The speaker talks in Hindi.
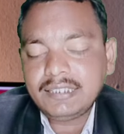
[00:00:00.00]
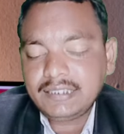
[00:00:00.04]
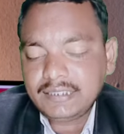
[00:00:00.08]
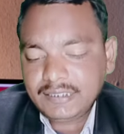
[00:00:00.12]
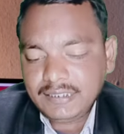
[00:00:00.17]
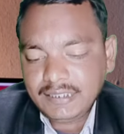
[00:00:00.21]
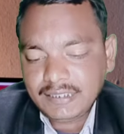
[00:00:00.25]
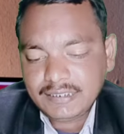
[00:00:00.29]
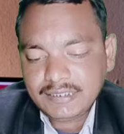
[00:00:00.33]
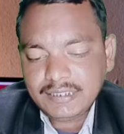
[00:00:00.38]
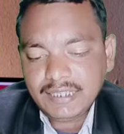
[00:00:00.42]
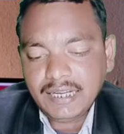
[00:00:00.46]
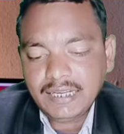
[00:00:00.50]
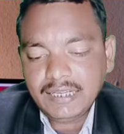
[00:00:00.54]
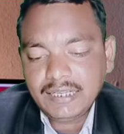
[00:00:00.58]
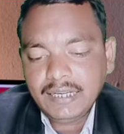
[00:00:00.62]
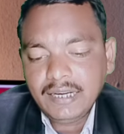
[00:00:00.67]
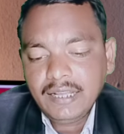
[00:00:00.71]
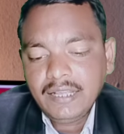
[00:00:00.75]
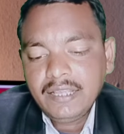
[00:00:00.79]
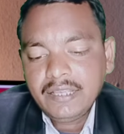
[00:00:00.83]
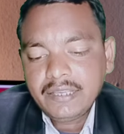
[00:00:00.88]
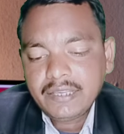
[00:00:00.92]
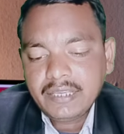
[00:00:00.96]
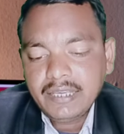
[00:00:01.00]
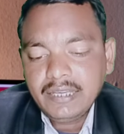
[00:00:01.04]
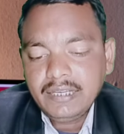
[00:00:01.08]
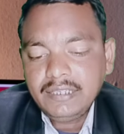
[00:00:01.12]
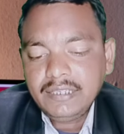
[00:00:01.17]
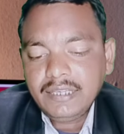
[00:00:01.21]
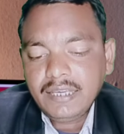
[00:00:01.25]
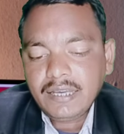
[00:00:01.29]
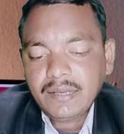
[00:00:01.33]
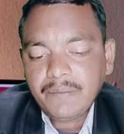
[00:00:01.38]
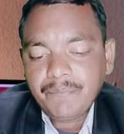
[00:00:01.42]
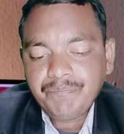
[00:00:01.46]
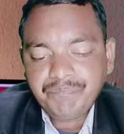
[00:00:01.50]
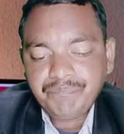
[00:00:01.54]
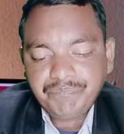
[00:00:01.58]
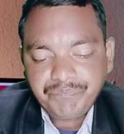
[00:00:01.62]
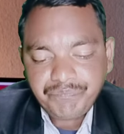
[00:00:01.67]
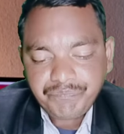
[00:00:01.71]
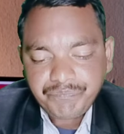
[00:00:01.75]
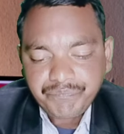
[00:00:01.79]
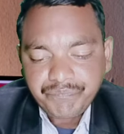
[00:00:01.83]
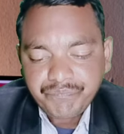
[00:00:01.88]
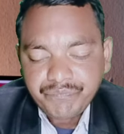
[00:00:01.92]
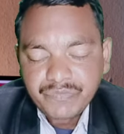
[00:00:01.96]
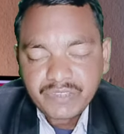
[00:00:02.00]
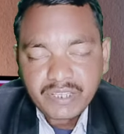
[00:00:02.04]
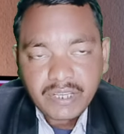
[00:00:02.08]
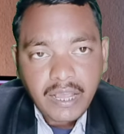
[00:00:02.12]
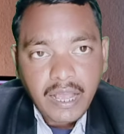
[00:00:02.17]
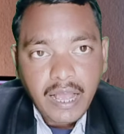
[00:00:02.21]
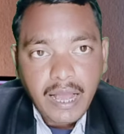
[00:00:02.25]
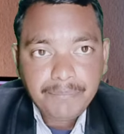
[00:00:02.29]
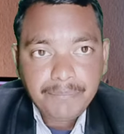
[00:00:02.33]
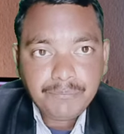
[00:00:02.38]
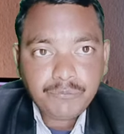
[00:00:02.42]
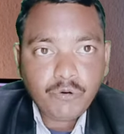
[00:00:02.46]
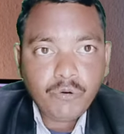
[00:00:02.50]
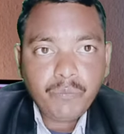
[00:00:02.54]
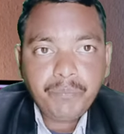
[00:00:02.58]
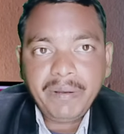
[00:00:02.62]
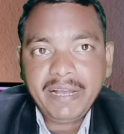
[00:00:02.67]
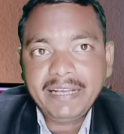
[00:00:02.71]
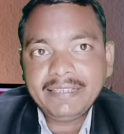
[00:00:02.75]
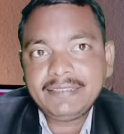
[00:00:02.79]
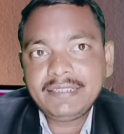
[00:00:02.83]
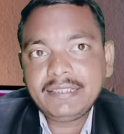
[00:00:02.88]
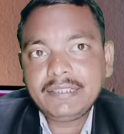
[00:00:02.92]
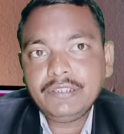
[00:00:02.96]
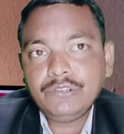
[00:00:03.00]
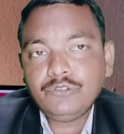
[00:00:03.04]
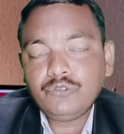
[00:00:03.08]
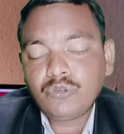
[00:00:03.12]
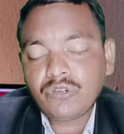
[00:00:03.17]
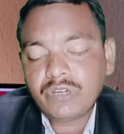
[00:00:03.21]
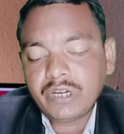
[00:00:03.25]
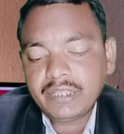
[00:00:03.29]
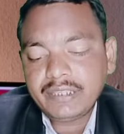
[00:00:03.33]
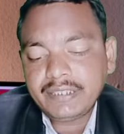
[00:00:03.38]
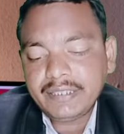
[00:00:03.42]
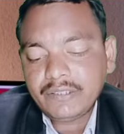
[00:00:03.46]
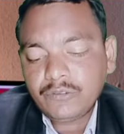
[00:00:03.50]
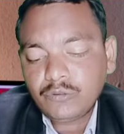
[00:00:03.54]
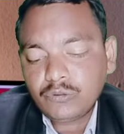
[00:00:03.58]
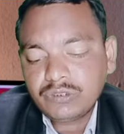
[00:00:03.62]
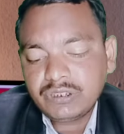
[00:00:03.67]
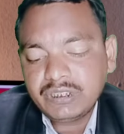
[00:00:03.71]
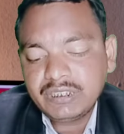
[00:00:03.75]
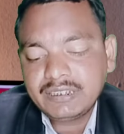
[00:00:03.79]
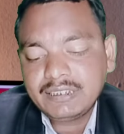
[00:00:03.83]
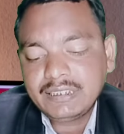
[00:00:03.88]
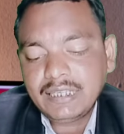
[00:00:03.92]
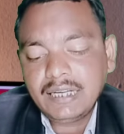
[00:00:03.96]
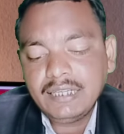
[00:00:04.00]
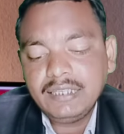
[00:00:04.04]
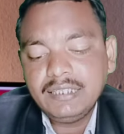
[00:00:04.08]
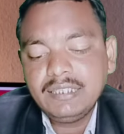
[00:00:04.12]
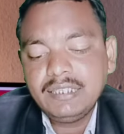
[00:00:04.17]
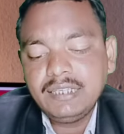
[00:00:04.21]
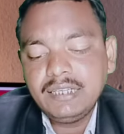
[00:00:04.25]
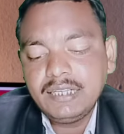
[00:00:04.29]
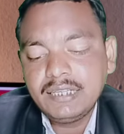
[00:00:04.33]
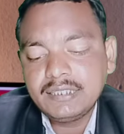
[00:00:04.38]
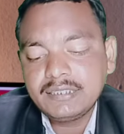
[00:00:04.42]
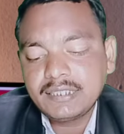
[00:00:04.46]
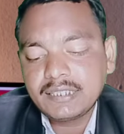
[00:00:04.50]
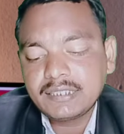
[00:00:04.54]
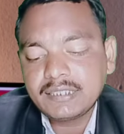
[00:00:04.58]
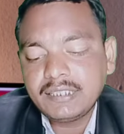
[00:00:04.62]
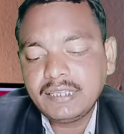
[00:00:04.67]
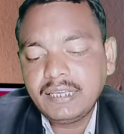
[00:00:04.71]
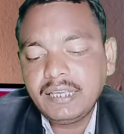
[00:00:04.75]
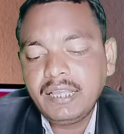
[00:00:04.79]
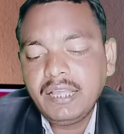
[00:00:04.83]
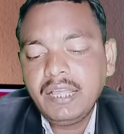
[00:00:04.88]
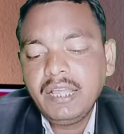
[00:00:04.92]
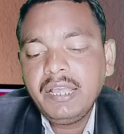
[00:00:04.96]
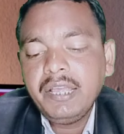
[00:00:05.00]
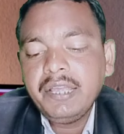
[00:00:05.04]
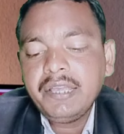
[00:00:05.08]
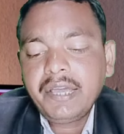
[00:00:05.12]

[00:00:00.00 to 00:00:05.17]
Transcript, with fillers: हैं शिक्षा के लिए आपको पैसे की ज़रूरत है तो शिक्षा ऋण ले सकते हैं